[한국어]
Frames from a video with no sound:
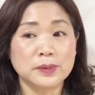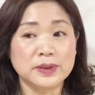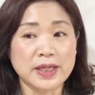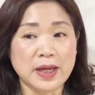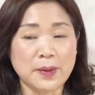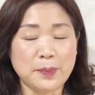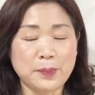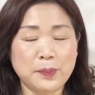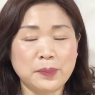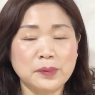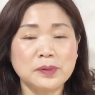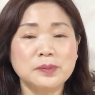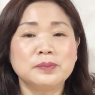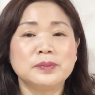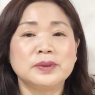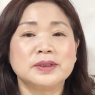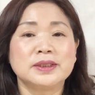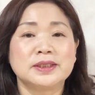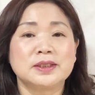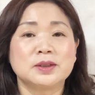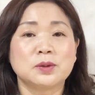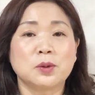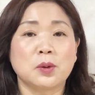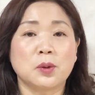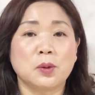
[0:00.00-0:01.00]
예쁜
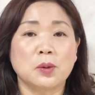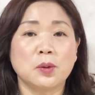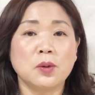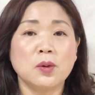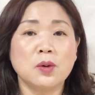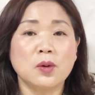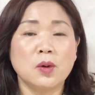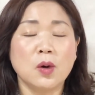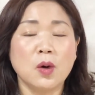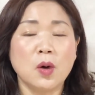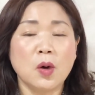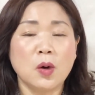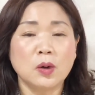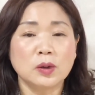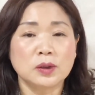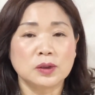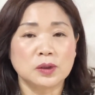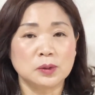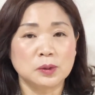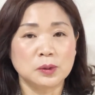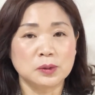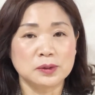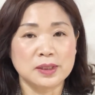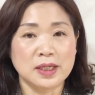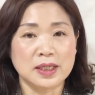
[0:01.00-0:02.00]
미소로
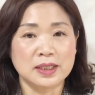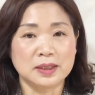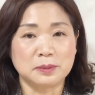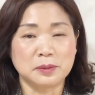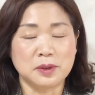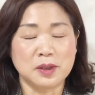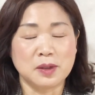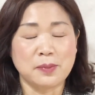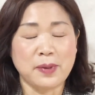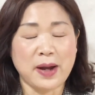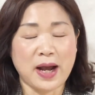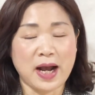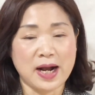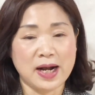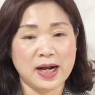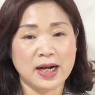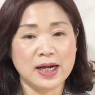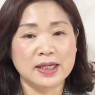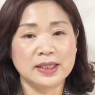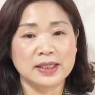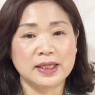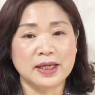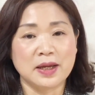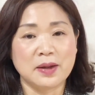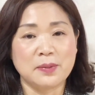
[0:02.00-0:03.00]
전도사님을
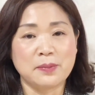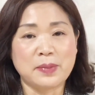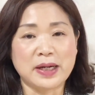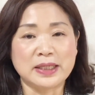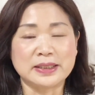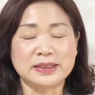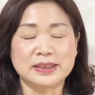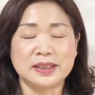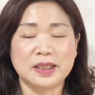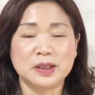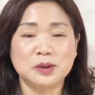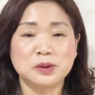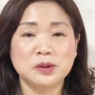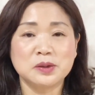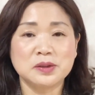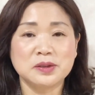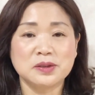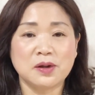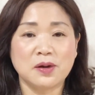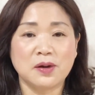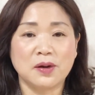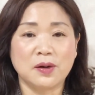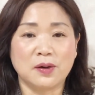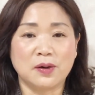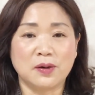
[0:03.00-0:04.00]
반갑게 맞이해
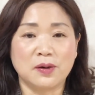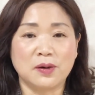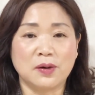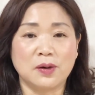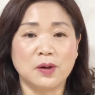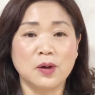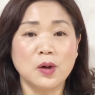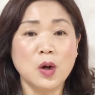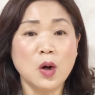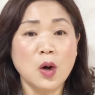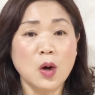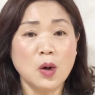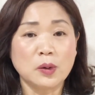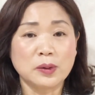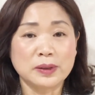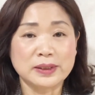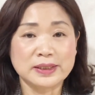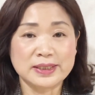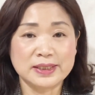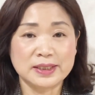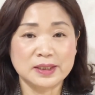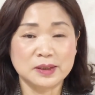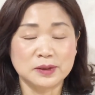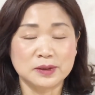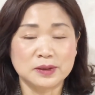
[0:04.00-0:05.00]
줬어요. 우리
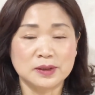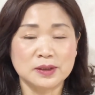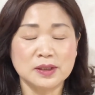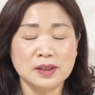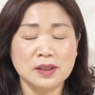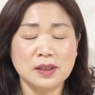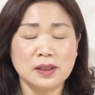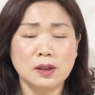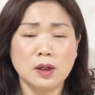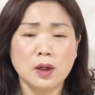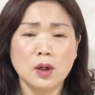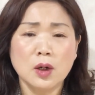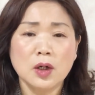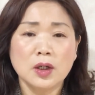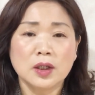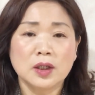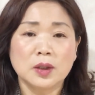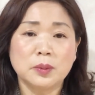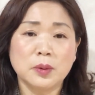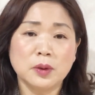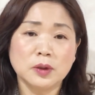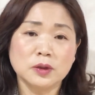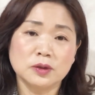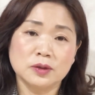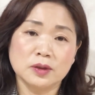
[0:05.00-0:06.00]
친구들
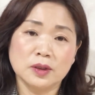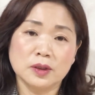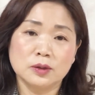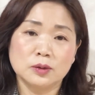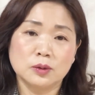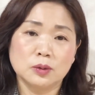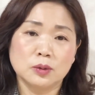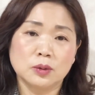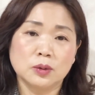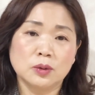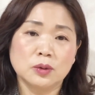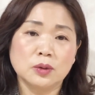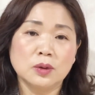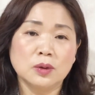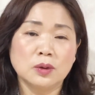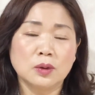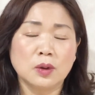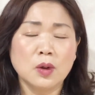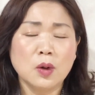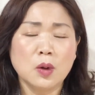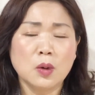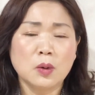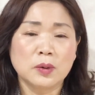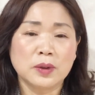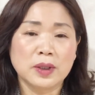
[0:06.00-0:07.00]
이번 주에도
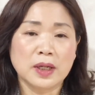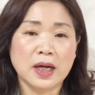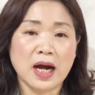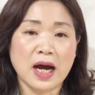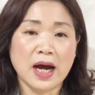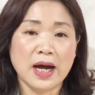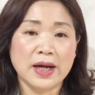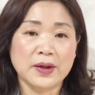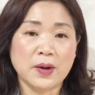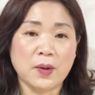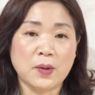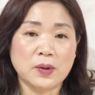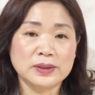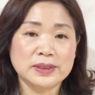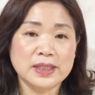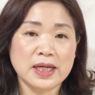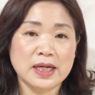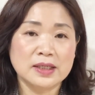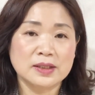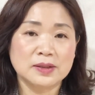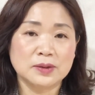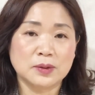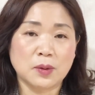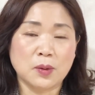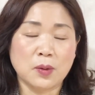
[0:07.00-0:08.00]
우리가
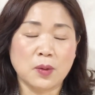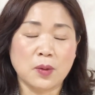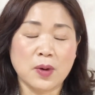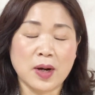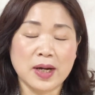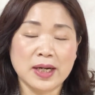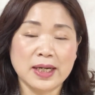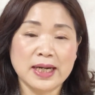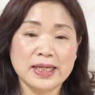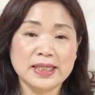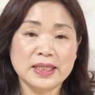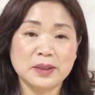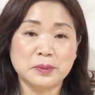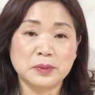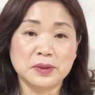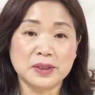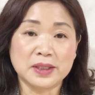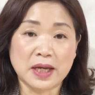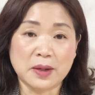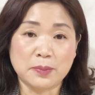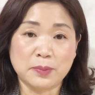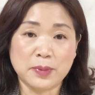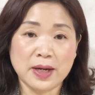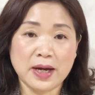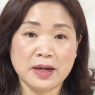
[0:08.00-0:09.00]
영상으로 하나님을
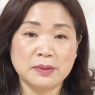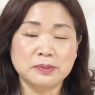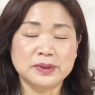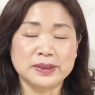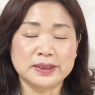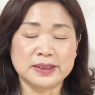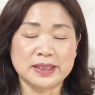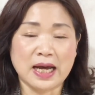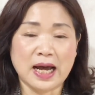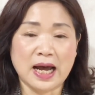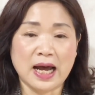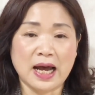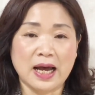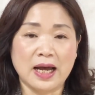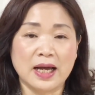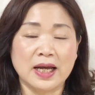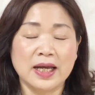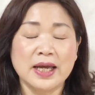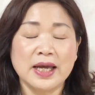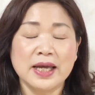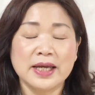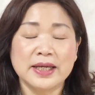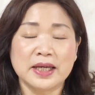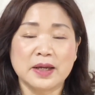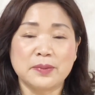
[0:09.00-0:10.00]
예배합니다.
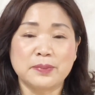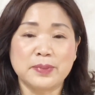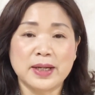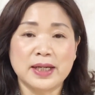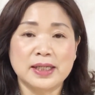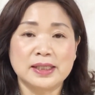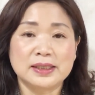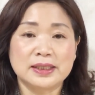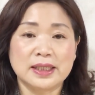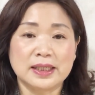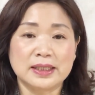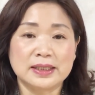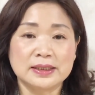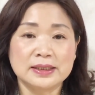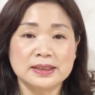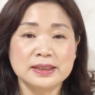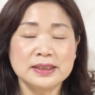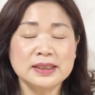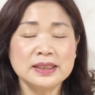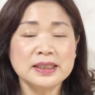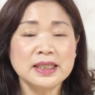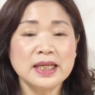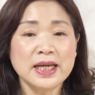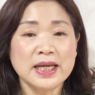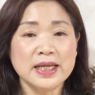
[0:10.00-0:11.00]
예배할
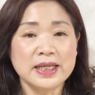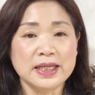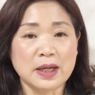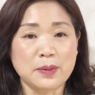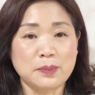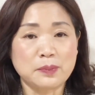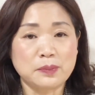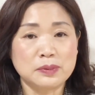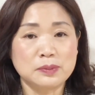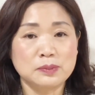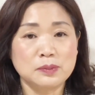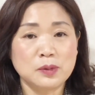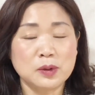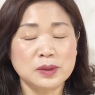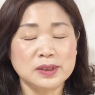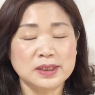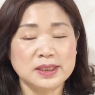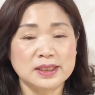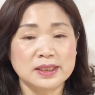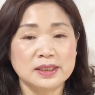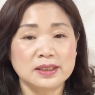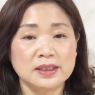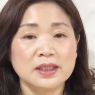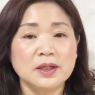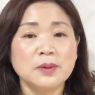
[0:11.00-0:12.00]
때는 예쁜
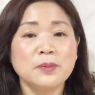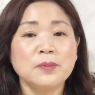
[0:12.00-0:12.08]
모습,